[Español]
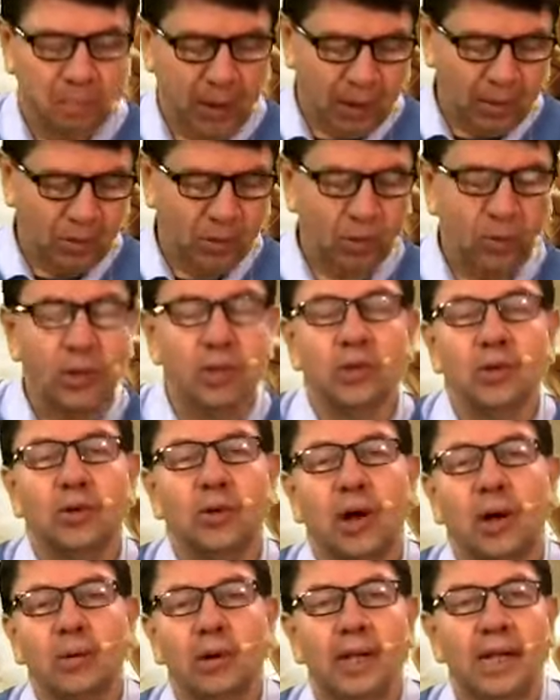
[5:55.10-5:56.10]
Pablo
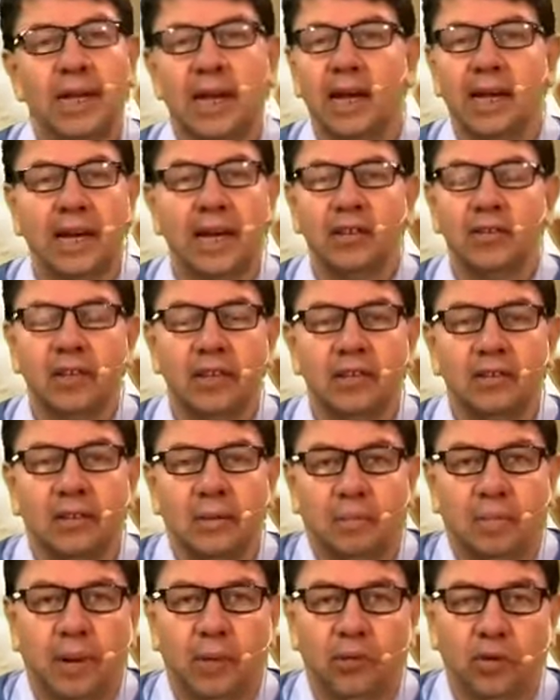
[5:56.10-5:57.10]
cuando habla de la gracia
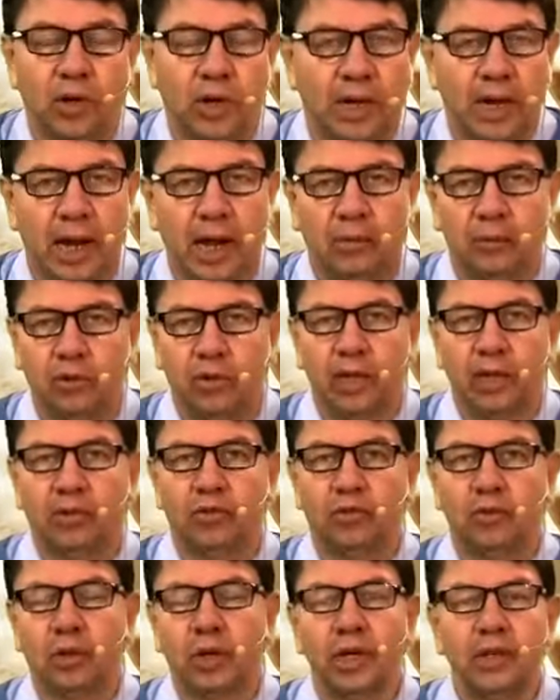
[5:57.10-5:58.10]
dice Pablo esclavo de
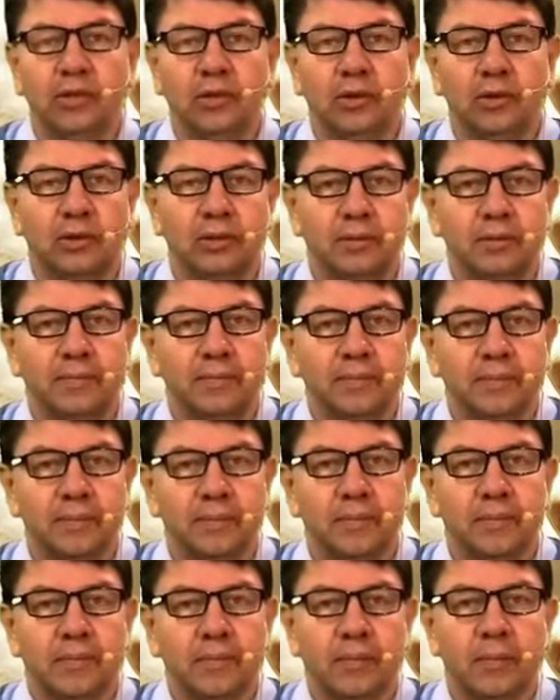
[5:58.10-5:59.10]
Jesucristo.
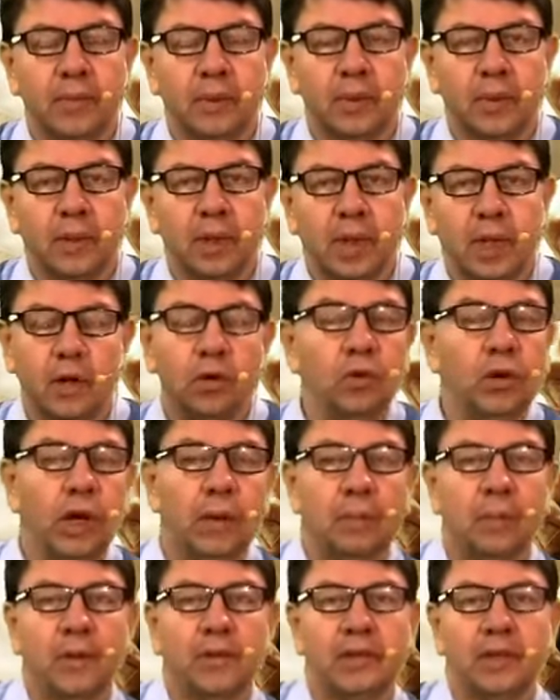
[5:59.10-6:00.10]
Es
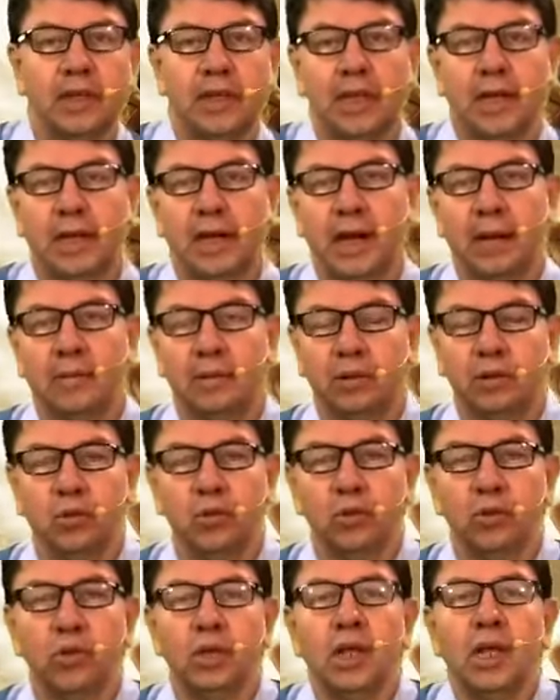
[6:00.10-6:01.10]
una especie de
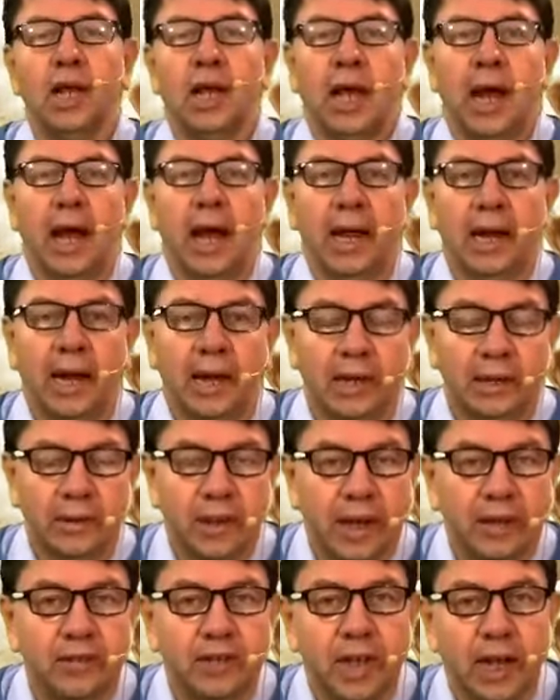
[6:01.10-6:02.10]
esclavitud
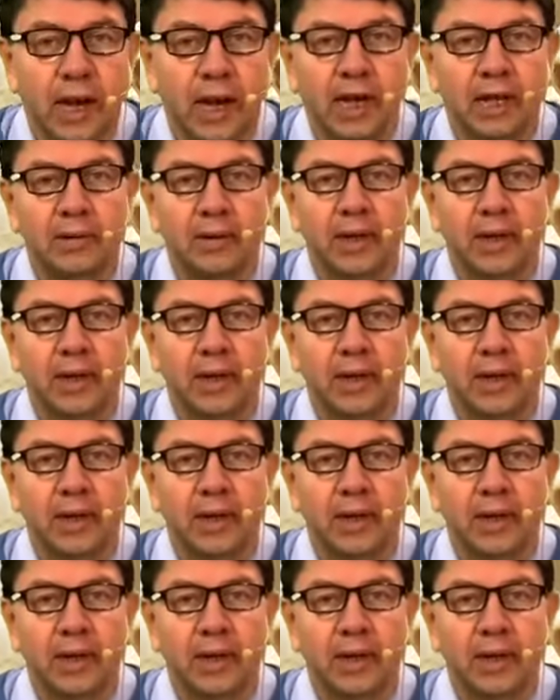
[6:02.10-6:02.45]
hacia la